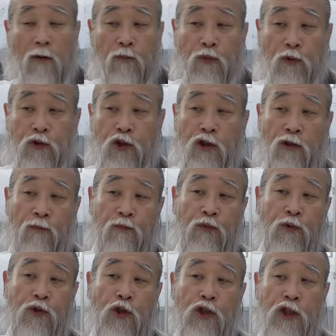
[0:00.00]
부처는
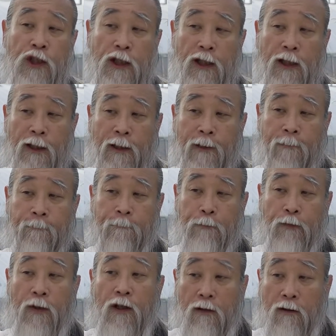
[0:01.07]
부처지.
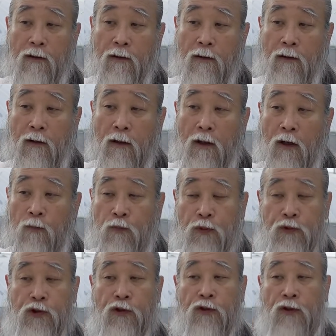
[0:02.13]
그죠?
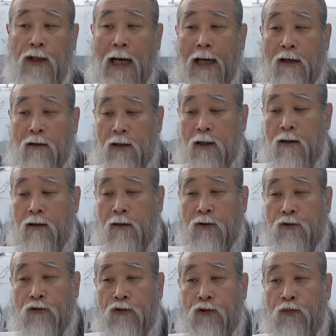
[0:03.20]
부처는 나를
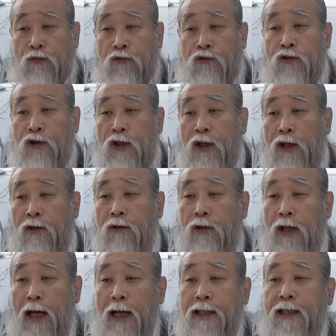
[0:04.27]
이끌어줘서 부처인 거예요.
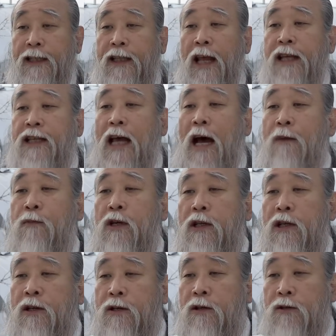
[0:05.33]
내가 내
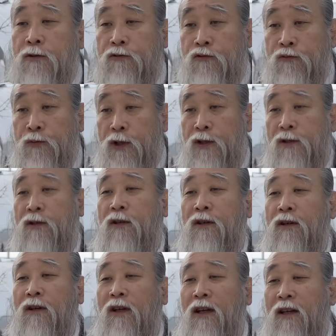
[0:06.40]
삶을
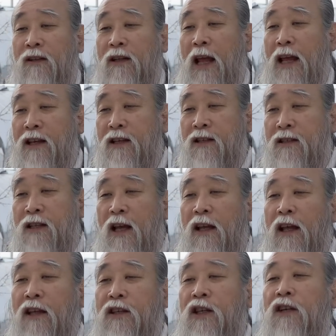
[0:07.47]
이끌어주면서 내
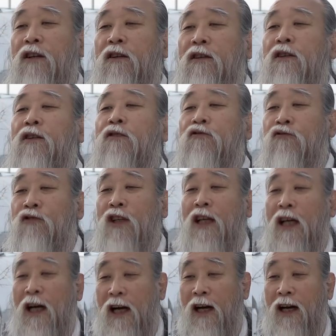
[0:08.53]
인생의 길을
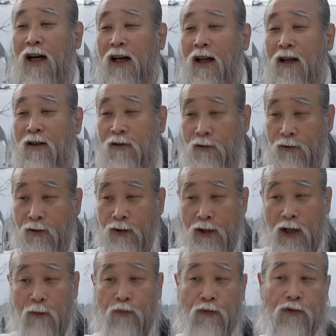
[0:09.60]
열어주니까
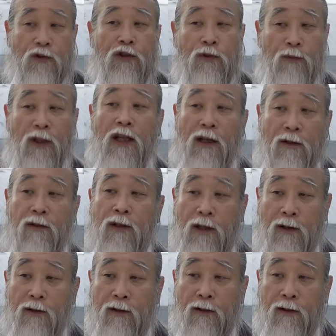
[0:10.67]
그러니까 부처님이 되는 거예요.